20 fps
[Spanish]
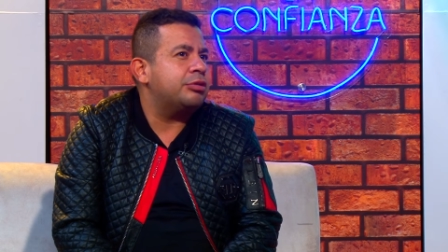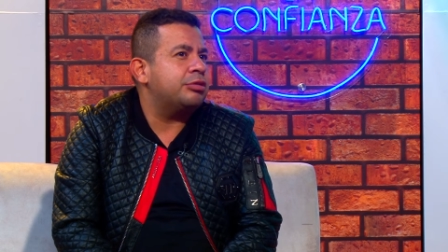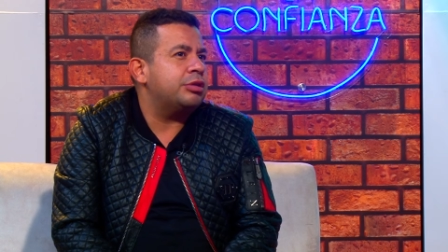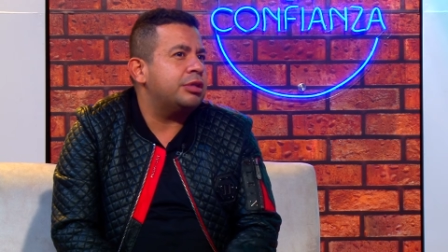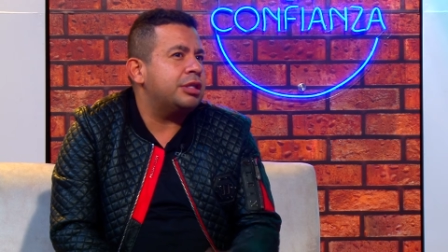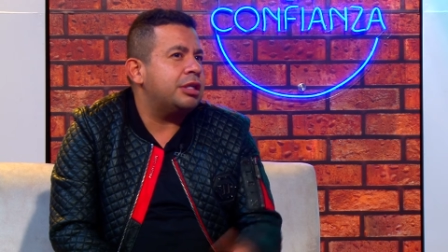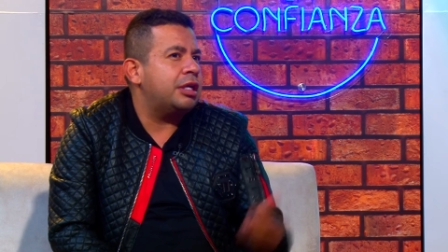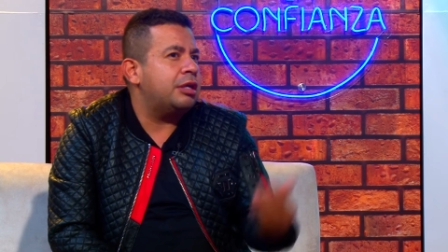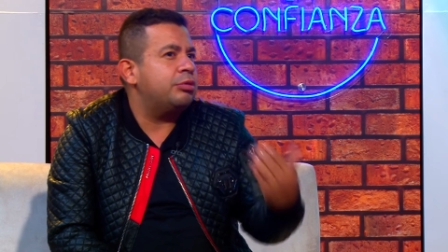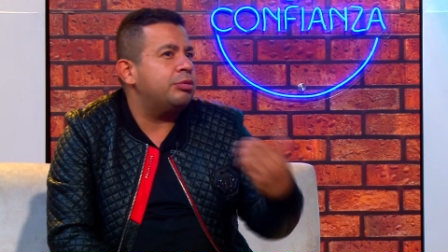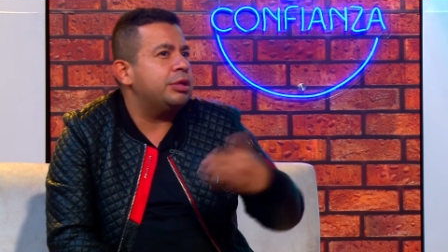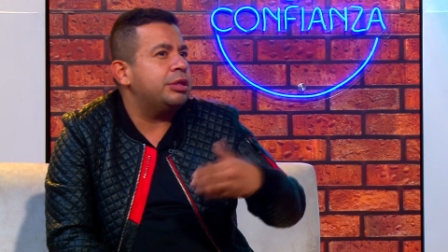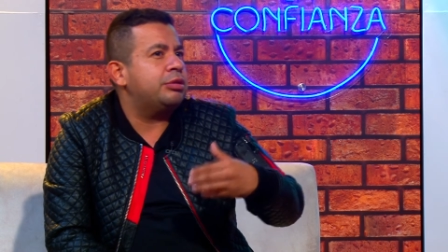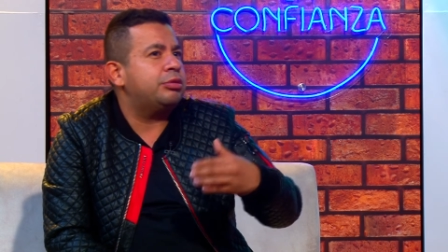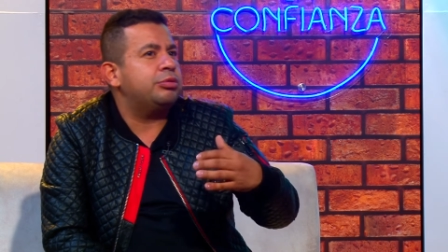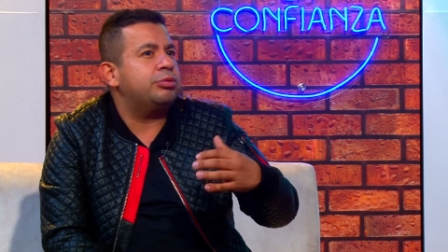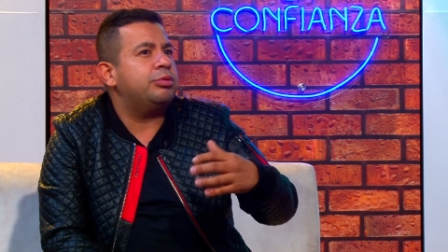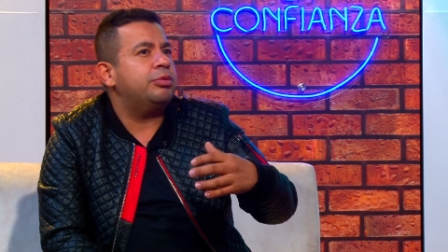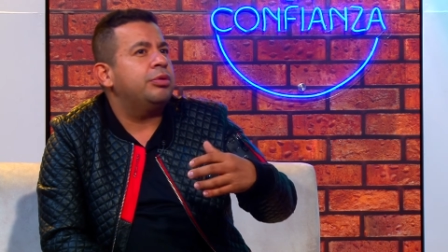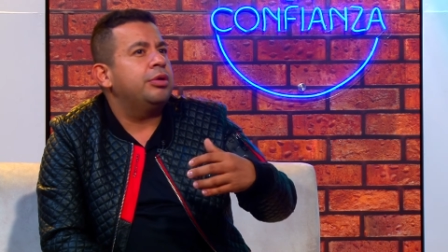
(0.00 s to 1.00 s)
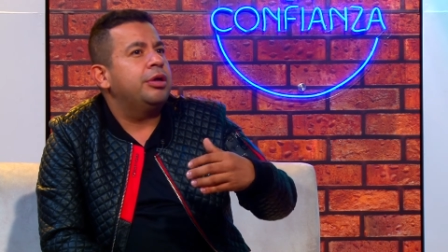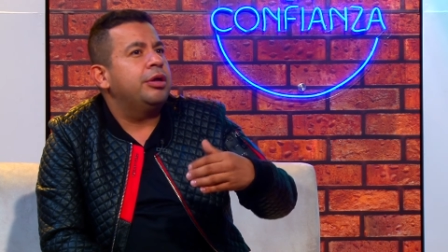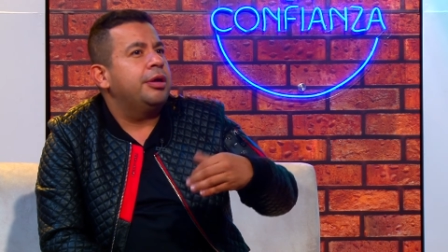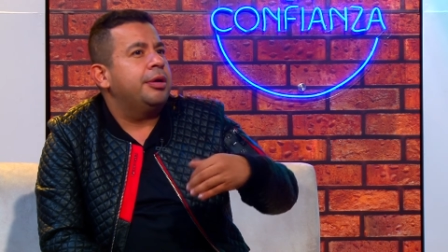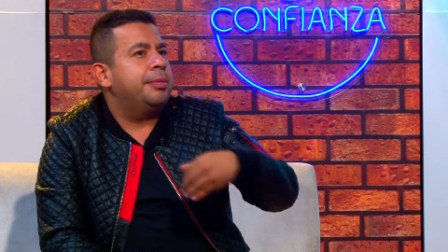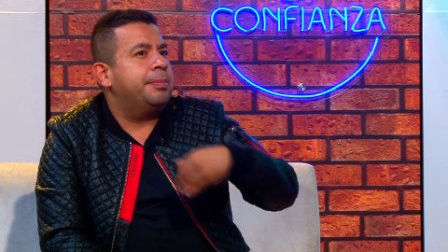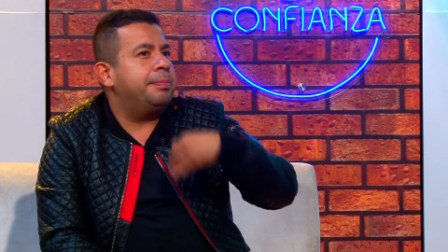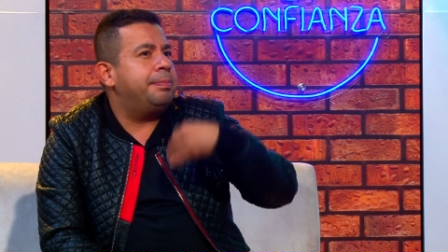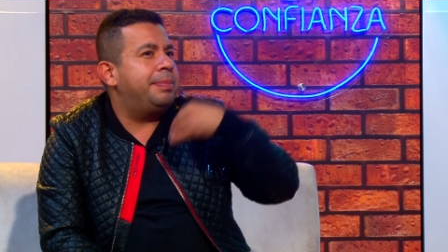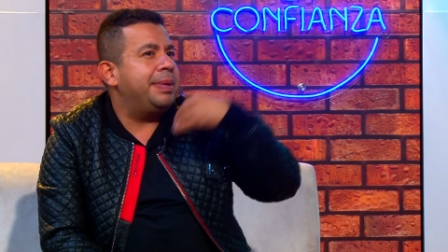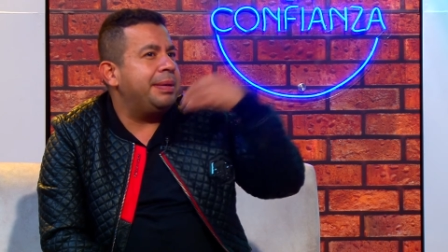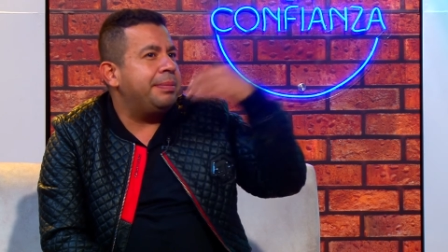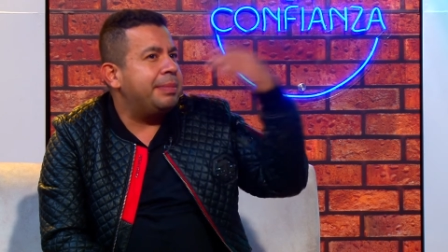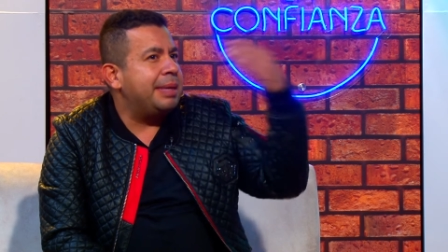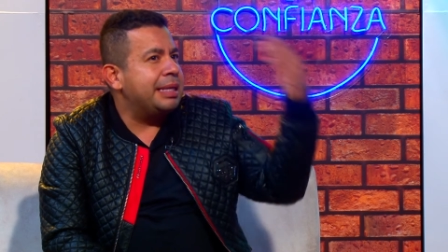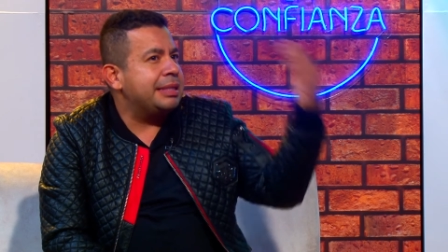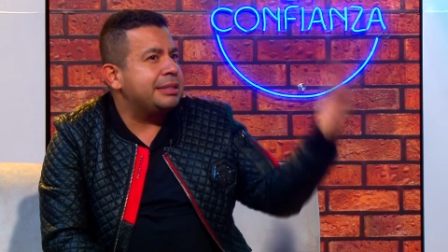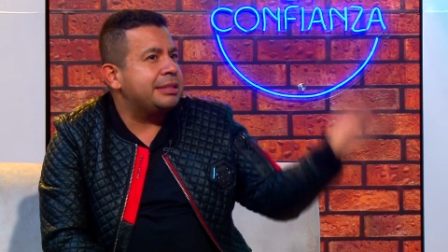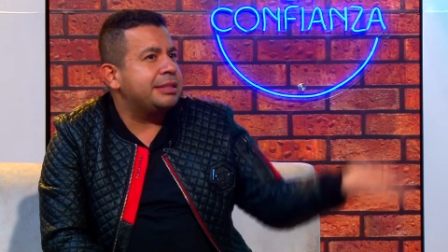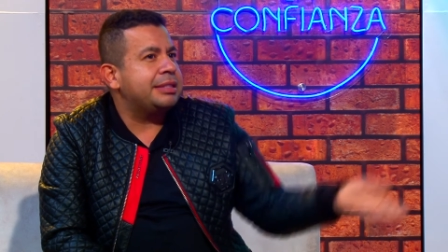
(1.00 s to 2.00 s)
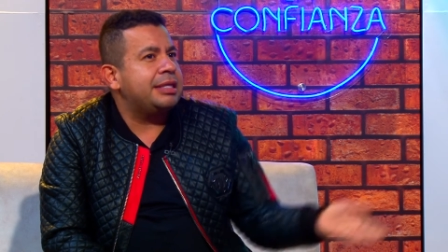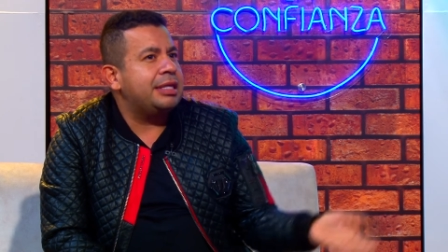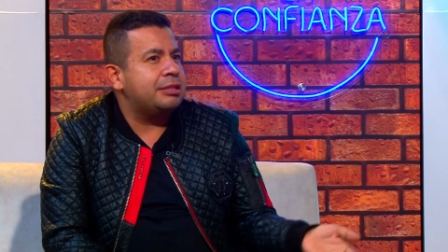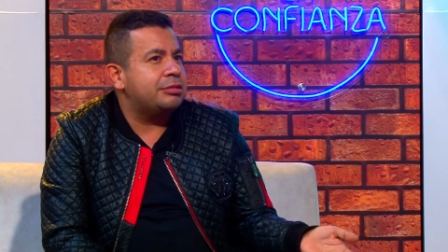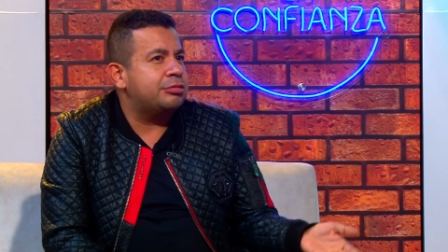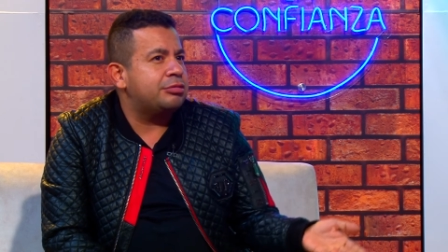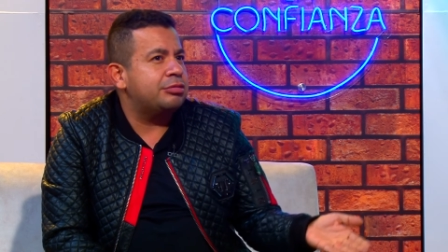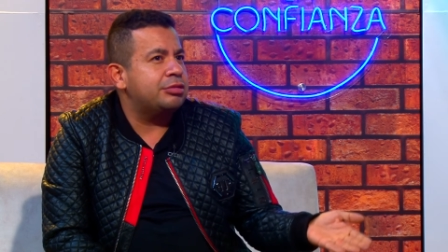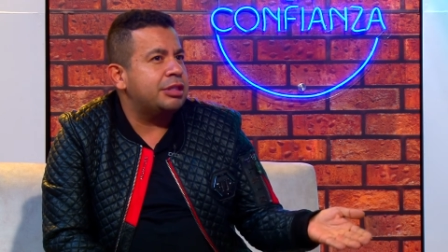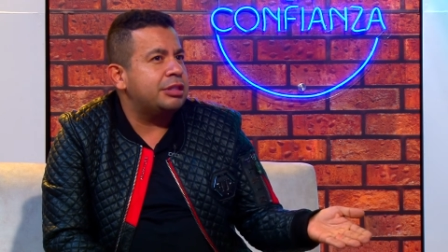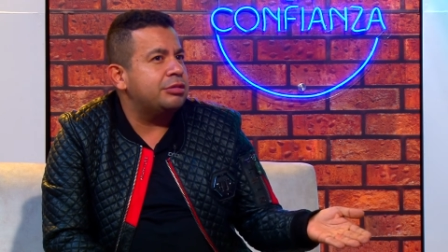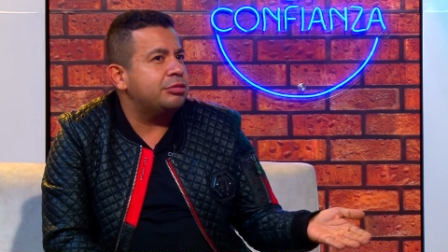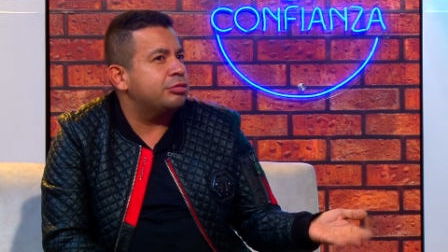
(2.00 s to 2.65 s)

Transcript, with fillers: hoy en día la juventud ve más las cosas.